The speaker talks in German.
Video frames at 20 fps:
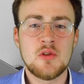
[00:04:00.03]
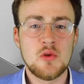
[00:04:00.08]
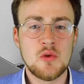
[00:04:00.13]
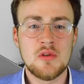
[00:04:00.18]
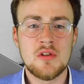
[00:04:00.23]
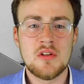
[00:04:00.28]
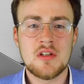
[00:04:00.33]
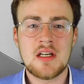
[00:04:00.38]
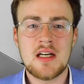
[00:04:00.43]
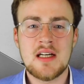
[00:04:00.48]

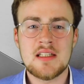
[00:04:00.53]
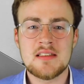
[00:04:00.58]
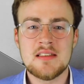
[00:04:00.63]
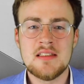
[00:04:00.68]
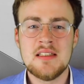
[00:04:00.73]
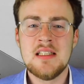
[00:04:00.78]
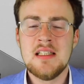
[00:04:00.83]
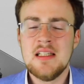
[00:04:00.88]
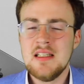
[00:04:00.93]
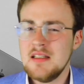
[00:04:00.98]

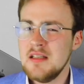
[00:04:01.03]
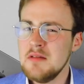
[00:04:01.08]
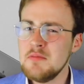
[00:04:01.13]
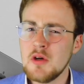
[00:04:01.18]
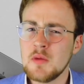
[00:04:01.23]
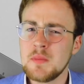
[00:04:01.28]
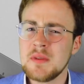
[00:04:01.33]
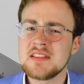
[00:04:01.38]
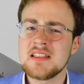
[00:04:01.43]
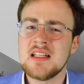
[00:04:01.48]
Kohlenhydraten nimm
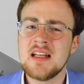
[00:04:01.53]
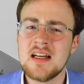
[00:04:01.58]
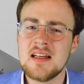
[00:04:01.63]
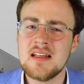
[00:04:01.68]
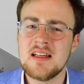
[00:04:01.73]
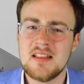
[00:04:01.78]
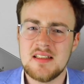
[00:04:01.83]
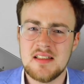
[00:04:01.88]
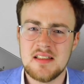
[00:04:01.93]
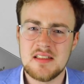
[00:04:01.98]
doch besser
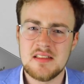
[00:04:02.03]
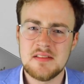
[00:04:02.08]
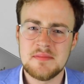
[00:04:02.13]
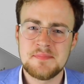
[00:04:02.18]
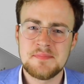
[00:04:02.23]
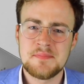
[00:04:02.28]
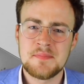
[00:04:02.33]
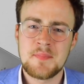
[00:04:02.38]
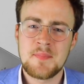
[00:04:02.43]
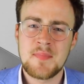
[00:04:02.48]
langkettige.
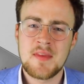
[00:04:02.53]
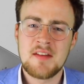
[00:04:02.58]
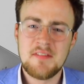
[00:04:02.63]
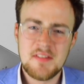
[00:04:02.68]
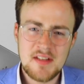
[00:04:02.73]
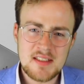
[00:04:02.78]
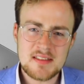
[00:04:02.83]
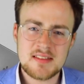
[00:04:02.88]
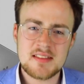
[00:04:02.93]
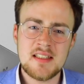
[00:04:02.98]
Wie
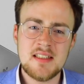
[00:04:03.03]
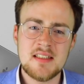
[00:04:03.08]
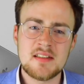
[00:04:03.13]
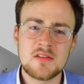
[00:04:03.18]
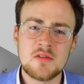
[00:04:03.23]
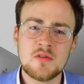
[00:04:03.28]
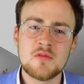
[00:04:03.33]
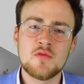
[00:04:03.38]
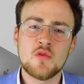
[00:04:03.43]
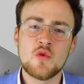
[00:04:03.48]
das
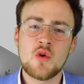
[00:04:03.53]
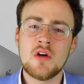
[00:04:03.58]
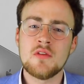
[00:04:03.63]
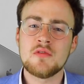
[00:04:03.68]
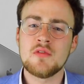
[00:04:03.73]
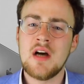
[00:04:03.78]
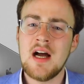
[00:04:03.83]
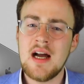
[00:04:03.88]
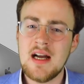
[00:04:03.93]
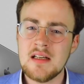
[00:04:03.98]
geht und worauf
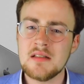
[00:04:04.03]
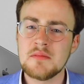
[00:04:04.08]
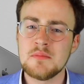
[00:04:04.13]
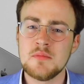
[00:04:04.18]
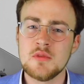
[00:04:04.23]
du achten